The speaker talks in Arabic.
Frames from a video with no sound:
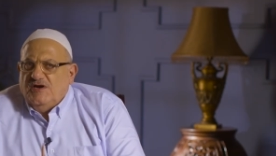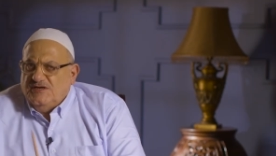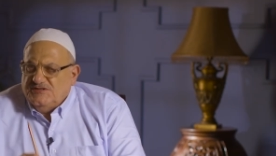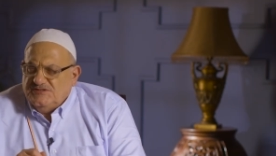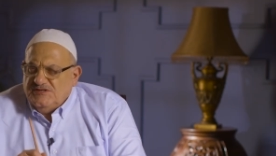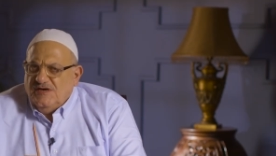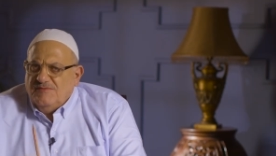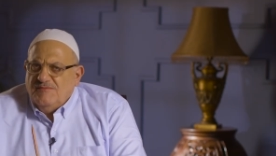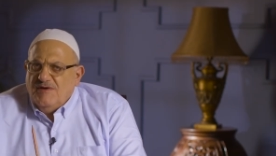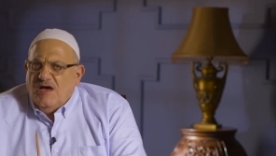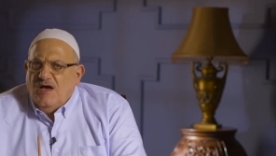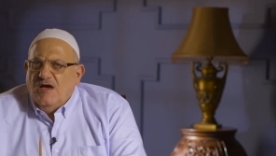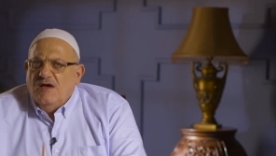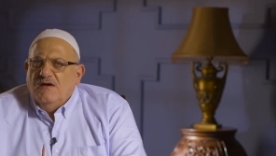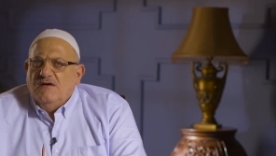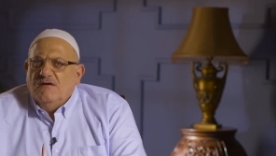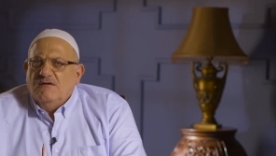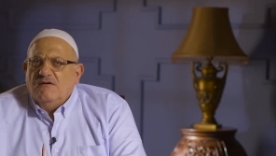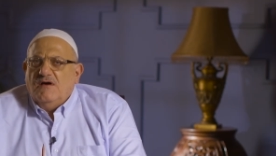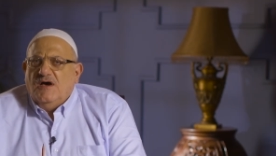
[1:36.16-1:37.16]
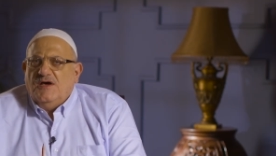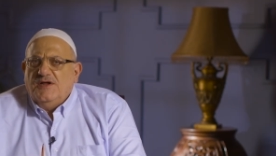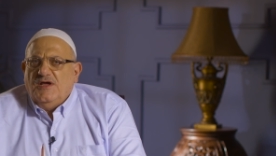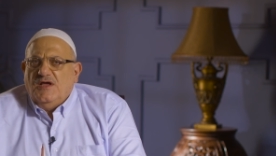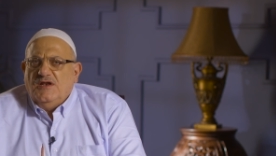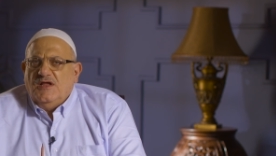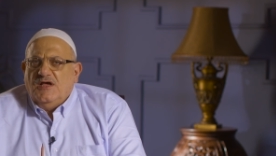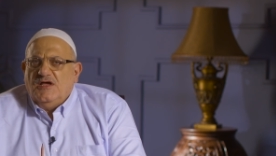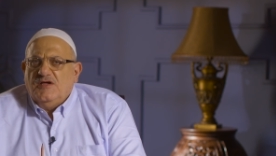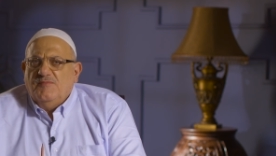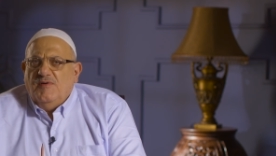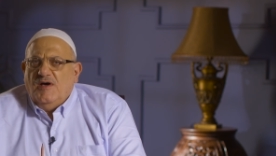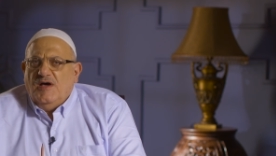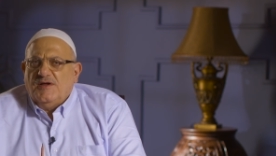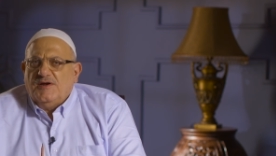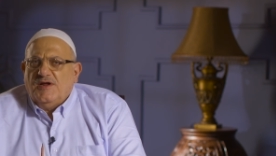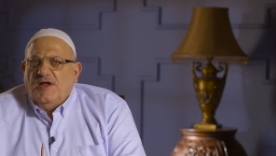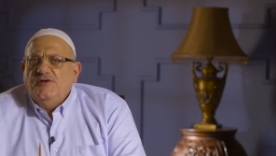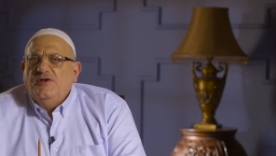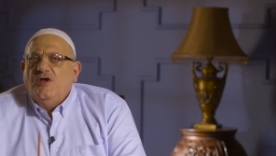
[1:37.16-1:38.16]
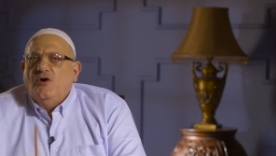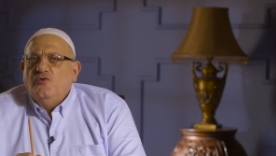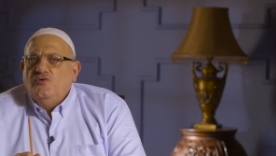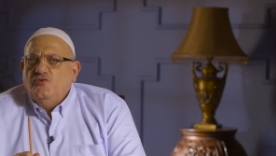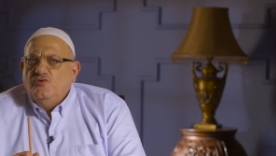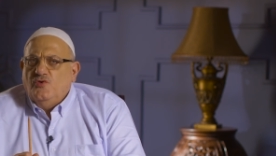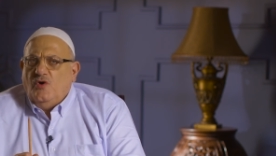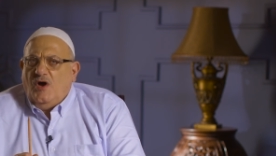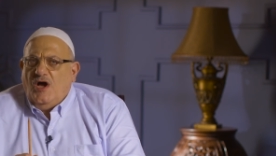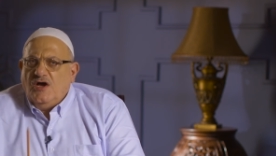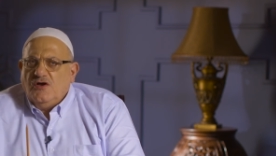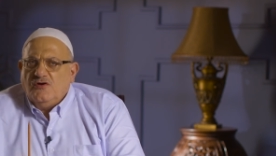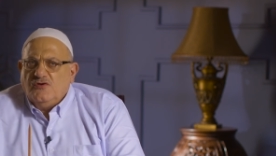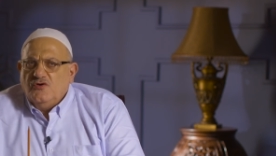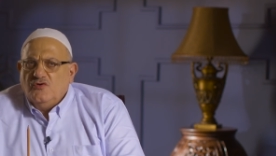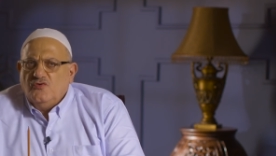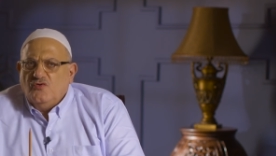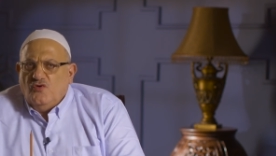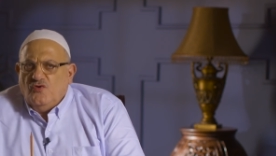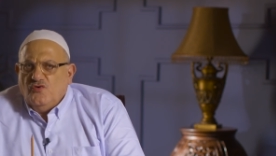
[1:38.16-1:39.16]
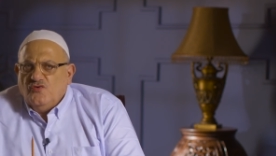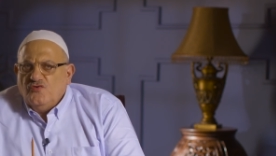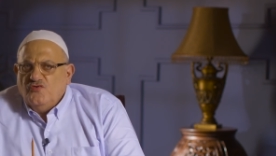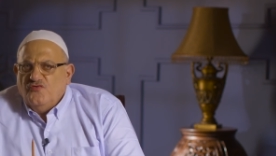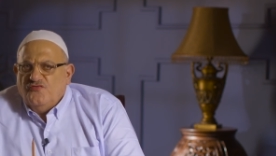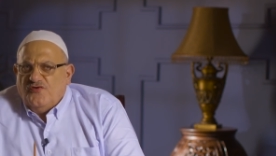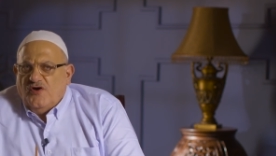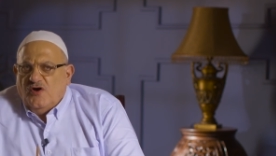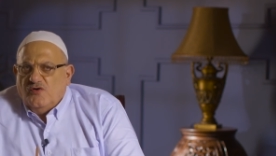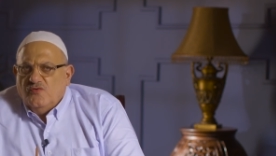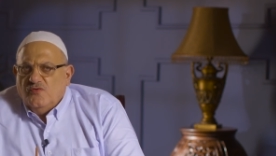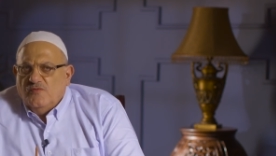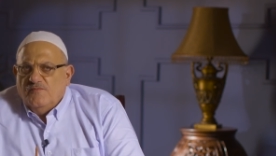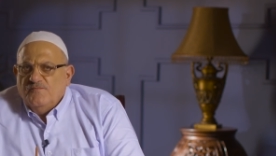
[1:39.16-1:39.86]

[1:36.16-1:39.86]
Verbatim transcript: ولا سيما قارئ الأخبار أنه يحقق حروفه